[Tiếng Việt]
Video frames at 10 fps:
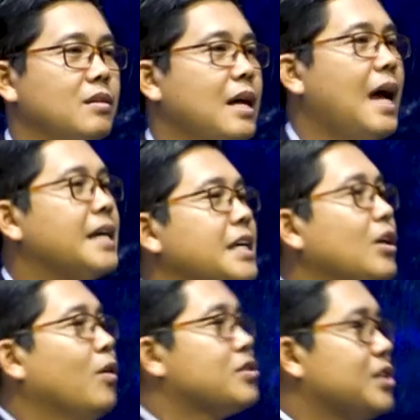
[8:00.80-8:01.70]
càng như
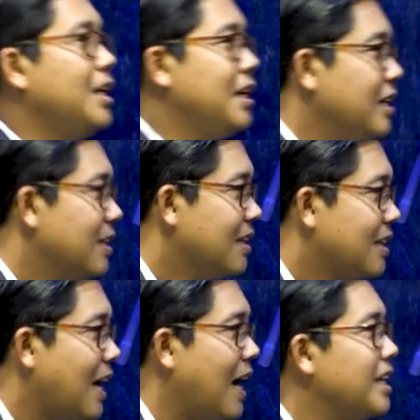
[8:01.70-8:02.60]
hồ si,
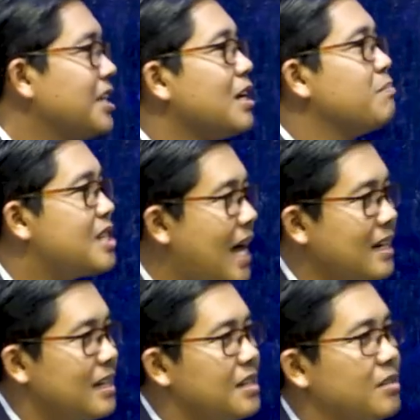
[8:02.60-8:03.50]
càng như châm sắt,
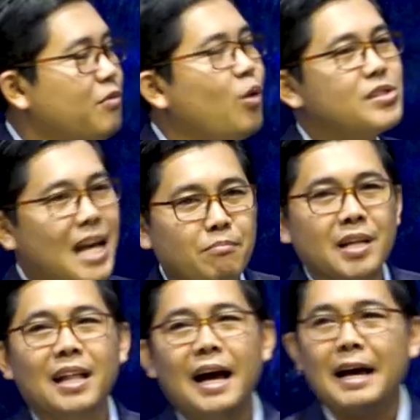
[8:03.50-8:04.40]
vòng sắt
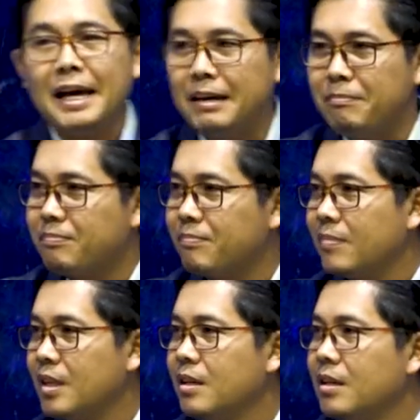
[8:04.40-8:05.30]
mệt đai,
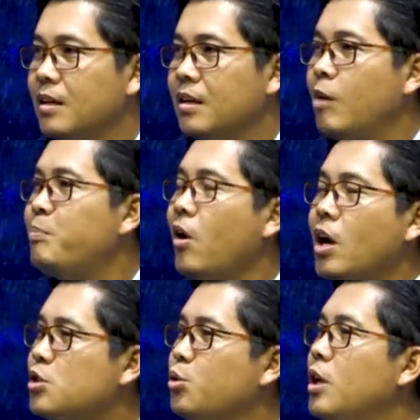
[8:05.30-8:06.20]
ốp bốc
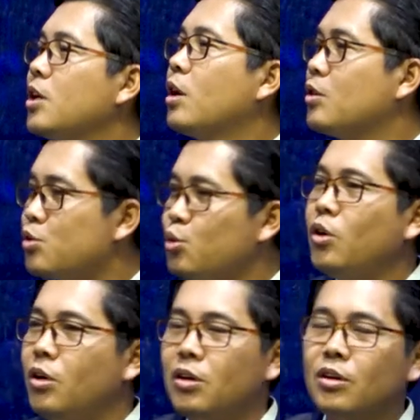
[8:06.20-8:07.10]
ọt xuôi, quạt tàu
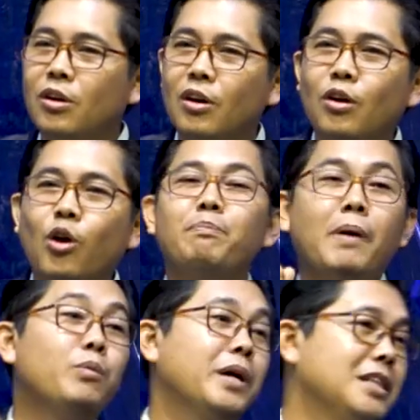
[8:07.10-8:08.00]
xuôi, côn
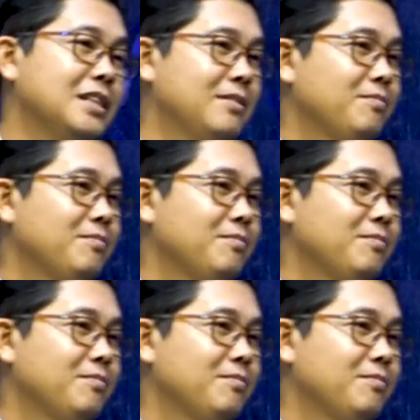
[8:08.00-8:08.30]
pâu bình,